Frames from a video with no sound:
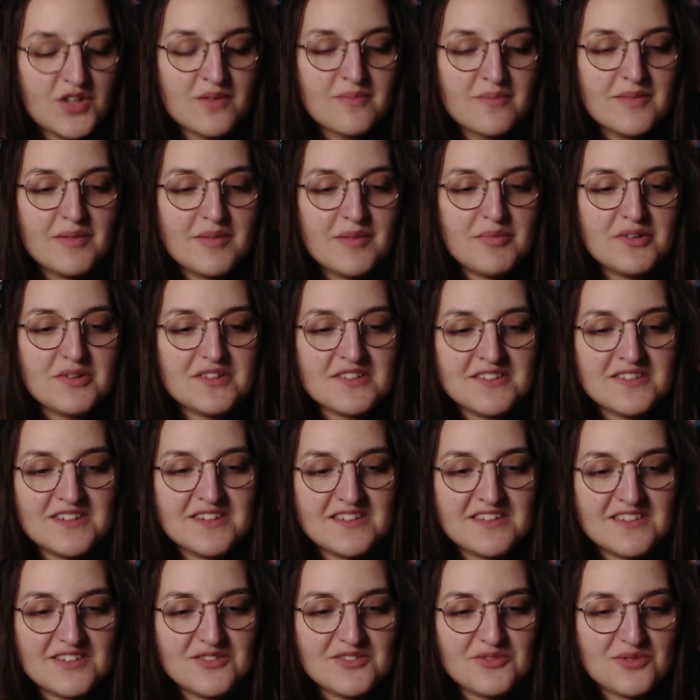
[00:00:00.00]
Ma
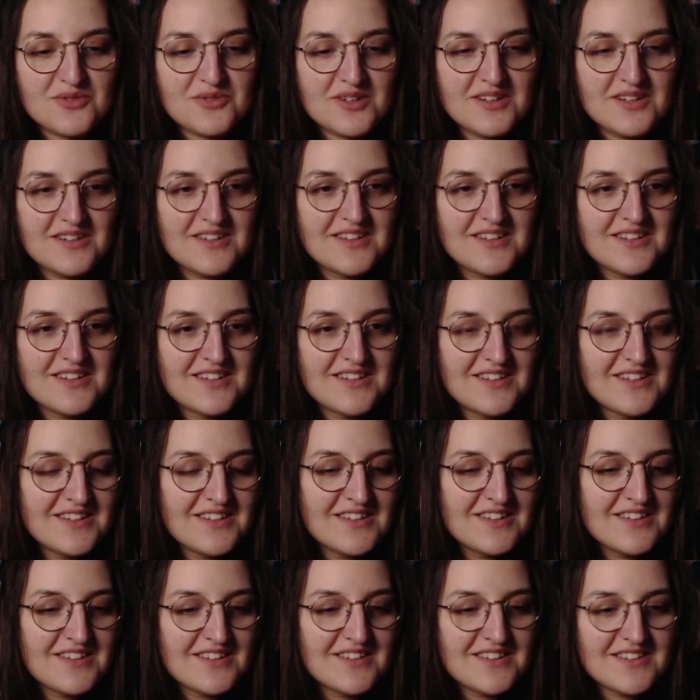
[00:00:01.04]
nette à toi.
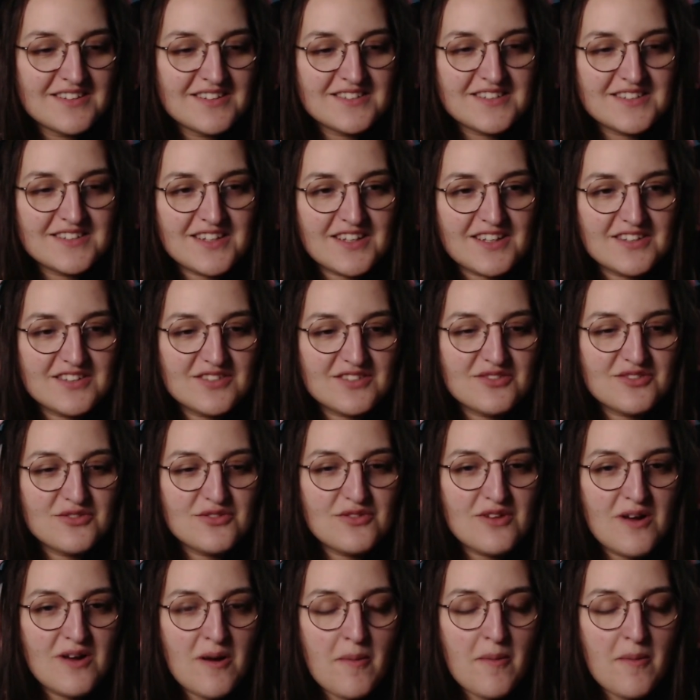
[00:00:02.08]
C'est ridicule.